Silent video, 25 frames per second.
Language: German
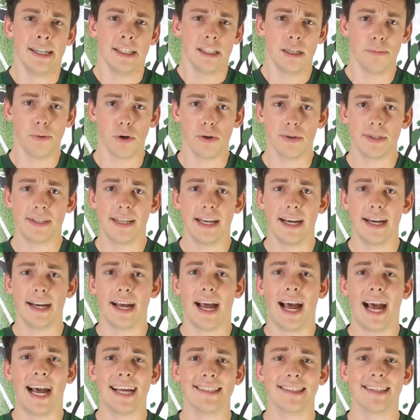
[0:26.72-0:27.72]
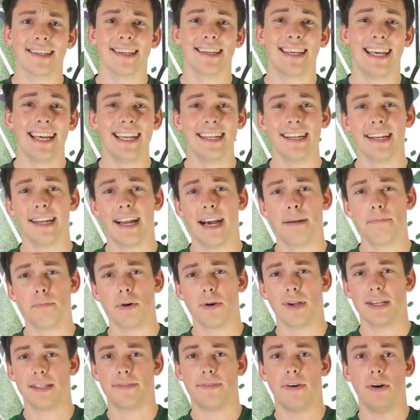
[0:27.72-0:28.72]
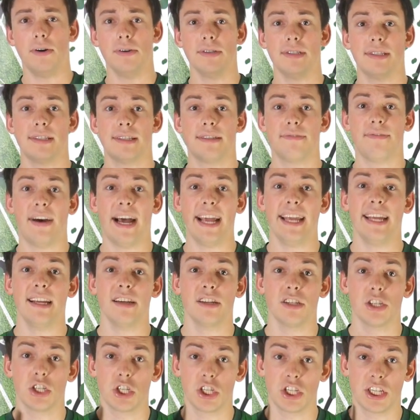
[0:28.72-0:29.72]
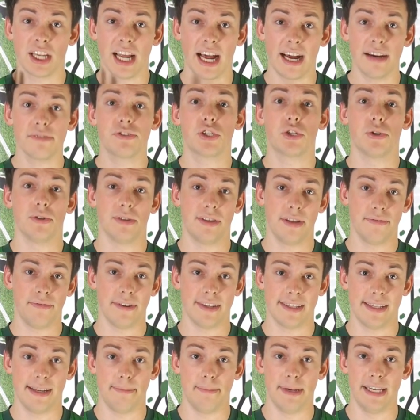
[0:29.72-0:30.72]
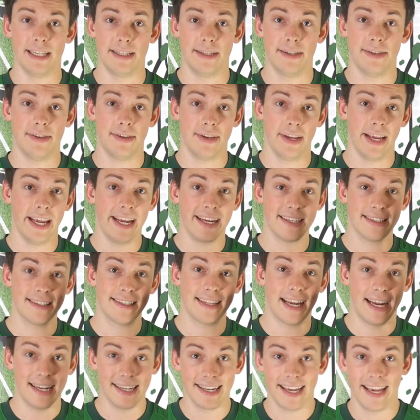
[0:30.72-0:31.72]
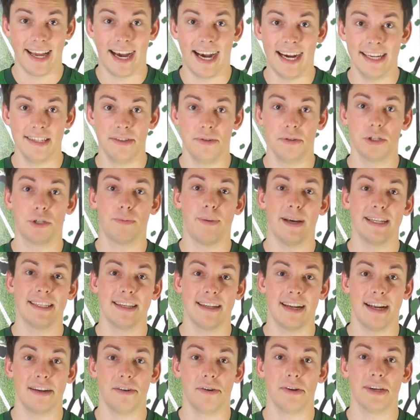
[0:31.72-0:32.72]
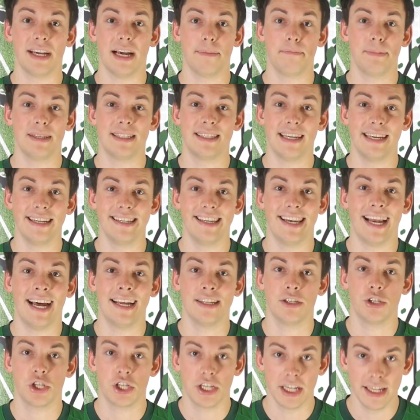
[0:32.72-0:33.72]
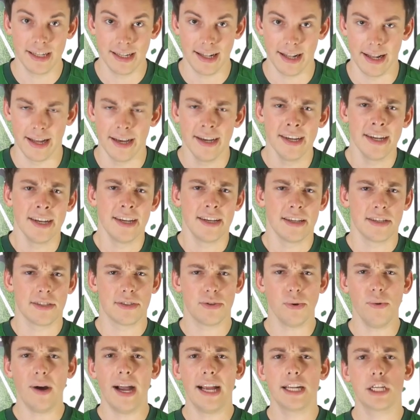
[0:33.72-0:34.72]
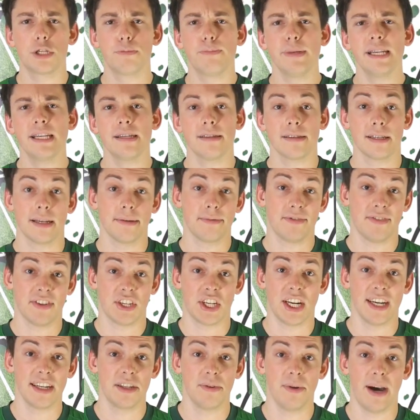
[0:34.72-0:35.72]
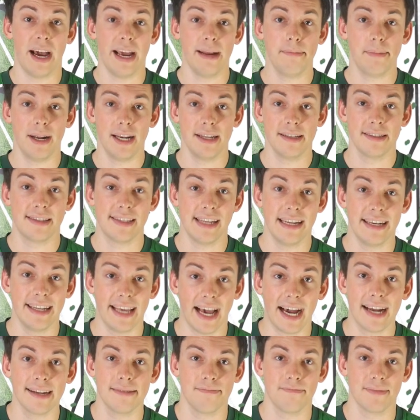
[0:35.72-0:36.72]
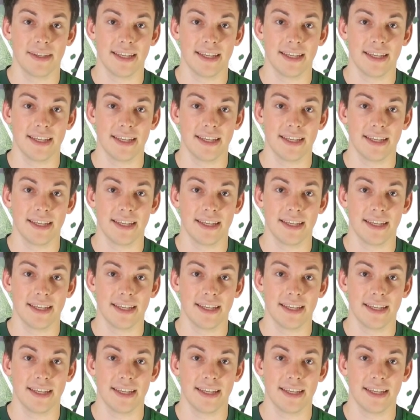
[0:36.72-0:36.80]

Die Borussia hat gegen den Hamburger SV zwei Strafstöße versemmelt. Erst André Hahn und später dann noch Kapitän Lars Stindl. So ein Spiel gibt es wahrscheinlich nur einmal in zehn Jahren.